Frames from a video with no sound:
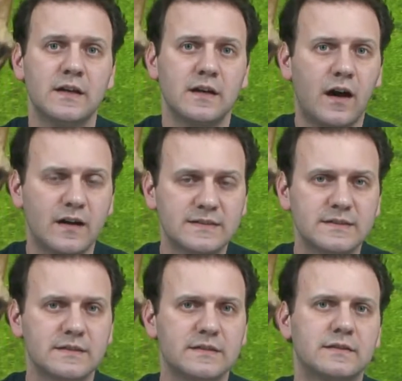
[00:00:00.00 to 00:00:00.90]

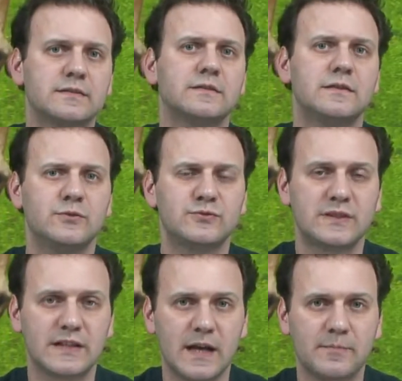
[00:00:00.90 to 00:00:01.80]
Arsenal'ı e,
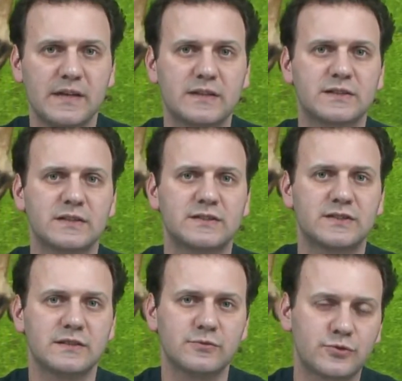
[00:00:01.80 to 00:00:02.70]
üzerine yenmek için
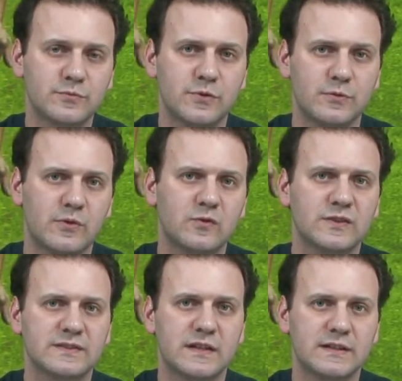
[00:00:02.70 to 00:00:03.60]
gideceğini düşünmüyorum.
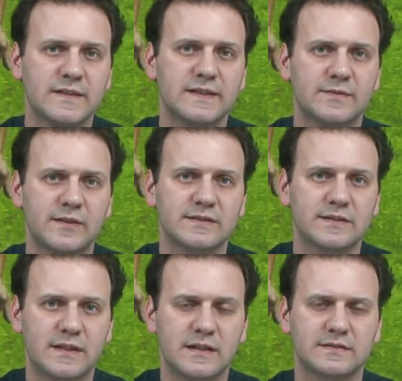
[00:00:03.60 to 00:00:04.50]
Orta sahada ve
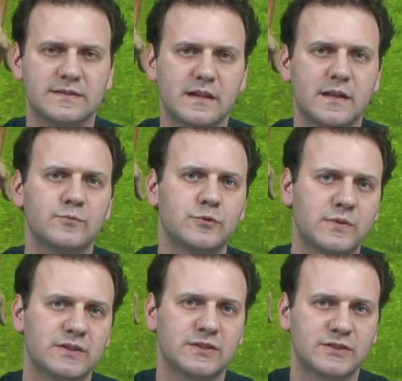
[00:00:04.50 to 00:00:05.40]
defansa daha sağlam
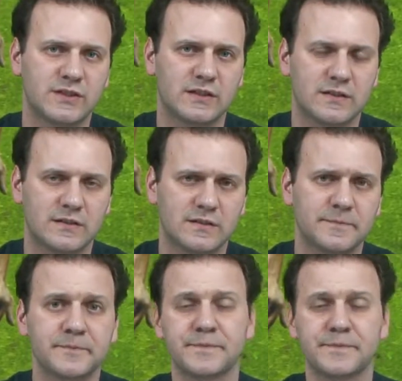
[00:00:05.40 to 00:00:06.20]
durmaya çalışacaklardı.